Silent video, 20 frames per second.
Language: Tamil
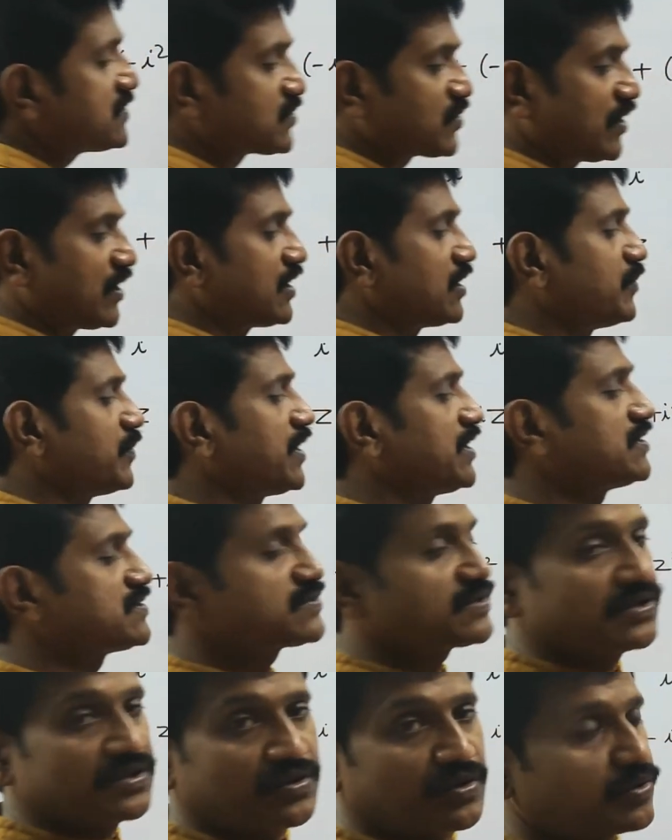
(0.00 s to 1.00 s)
ஐ ஸ்கொயர் நான்
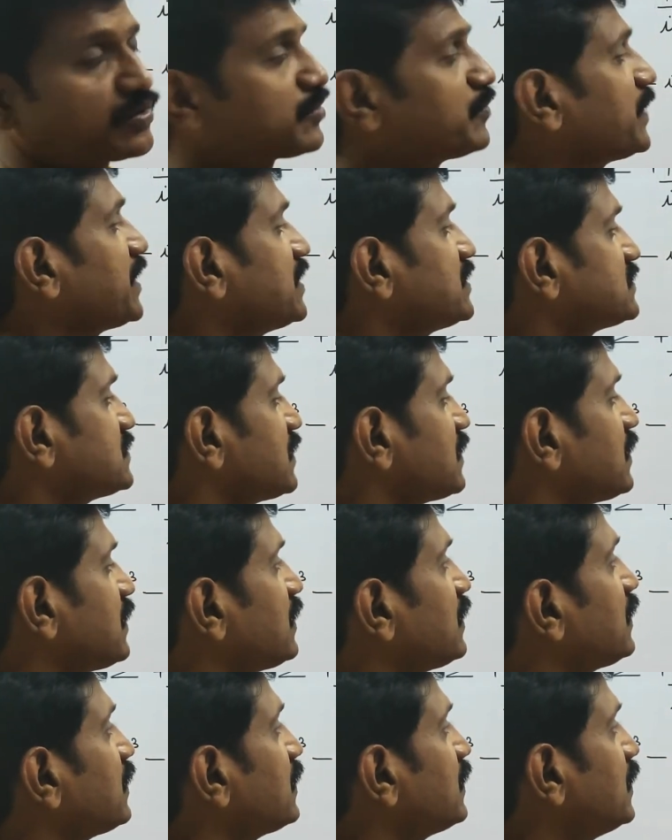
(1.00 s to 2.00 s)
மைனஸ் ஒன்று இதில் ஒரு மைனஸ்
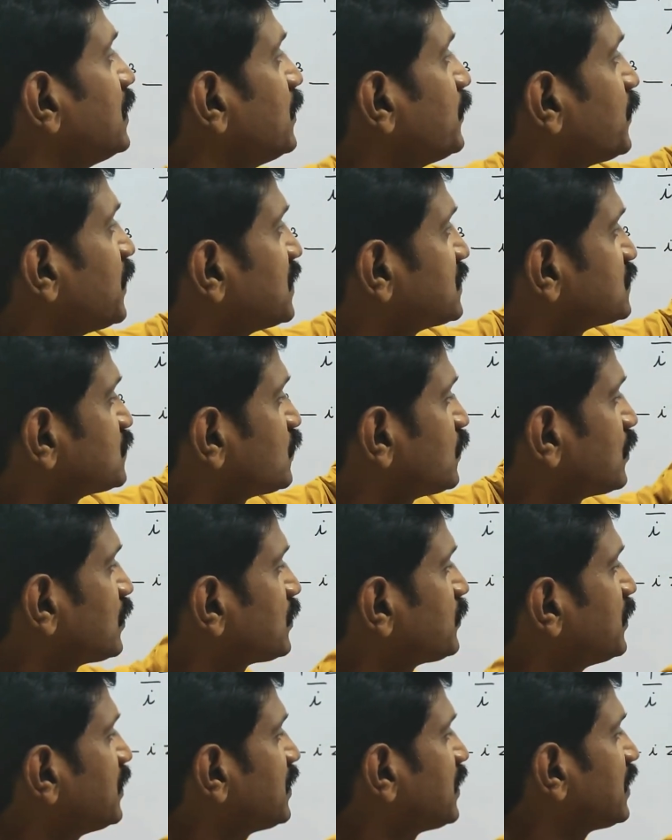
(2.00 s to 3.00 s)
அதனால் ப்ளஸ்
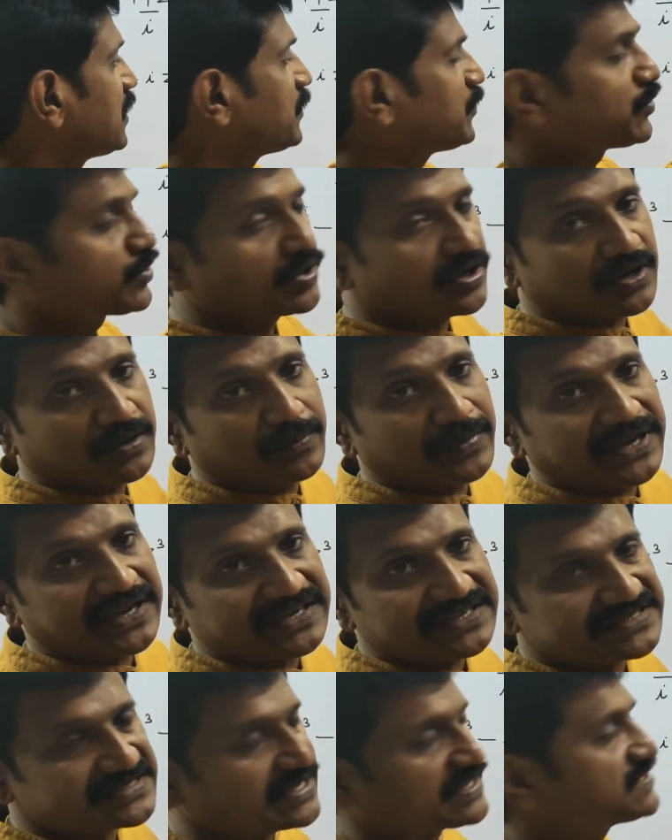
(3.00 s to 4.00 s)
ஒன்றுக்கு பதில் நான் என்ன போட்டிருக்கேன்
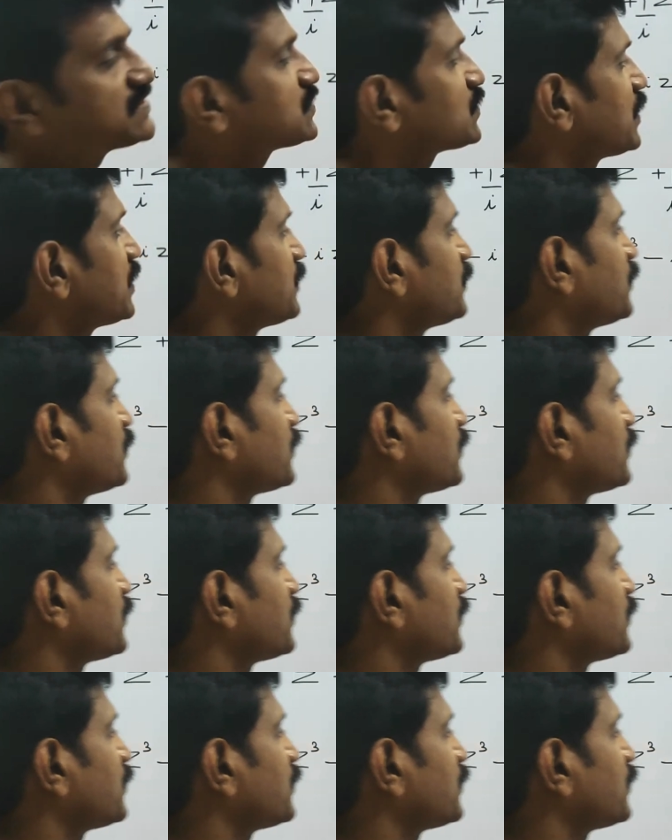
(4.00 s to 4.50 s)
மைனஸ் ஐ ஸ்கொயர்